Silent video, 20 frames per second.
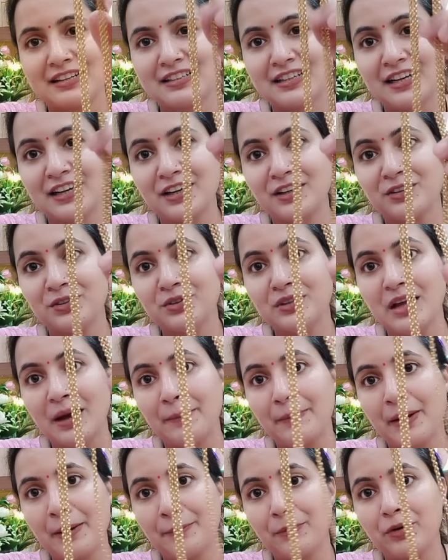शेयर करती हूँ यहाँ
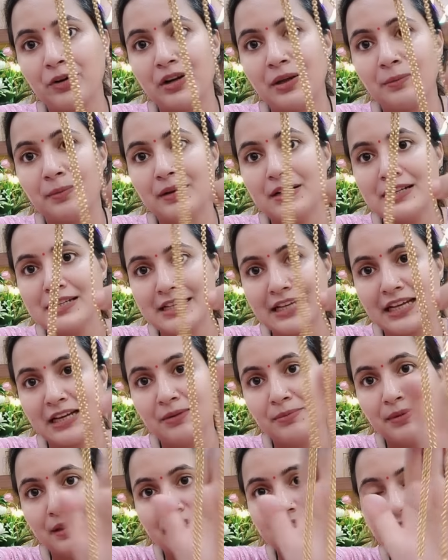पर आपको डबल
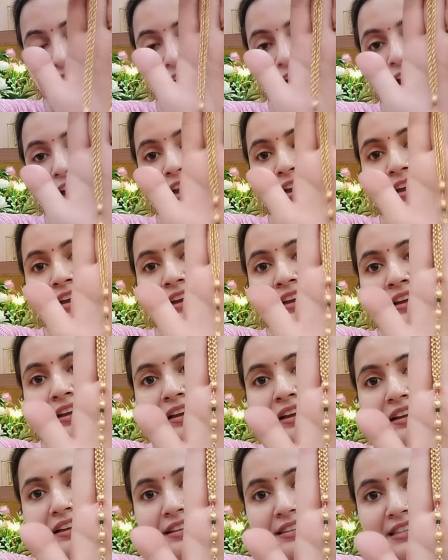चेन मिलती है
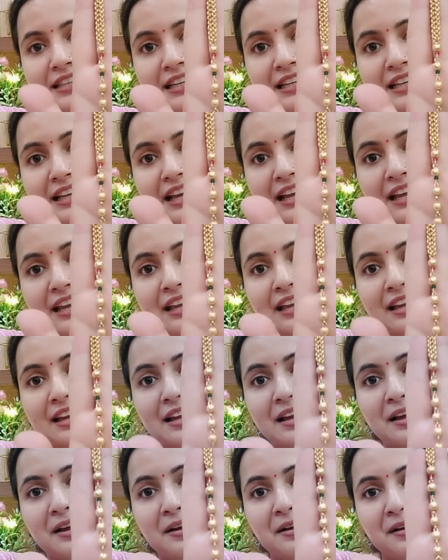इस तरीके की
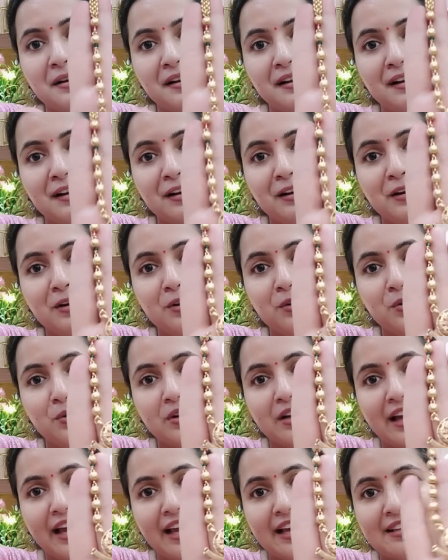
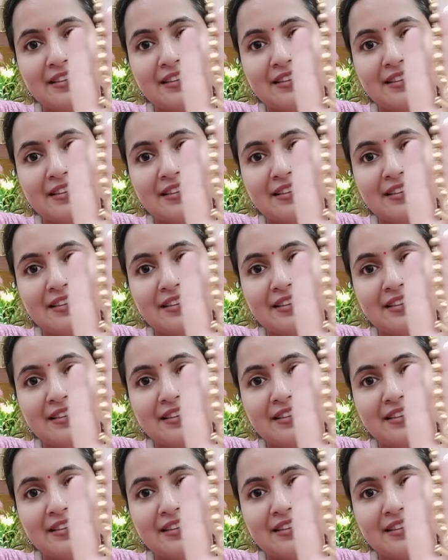लुक है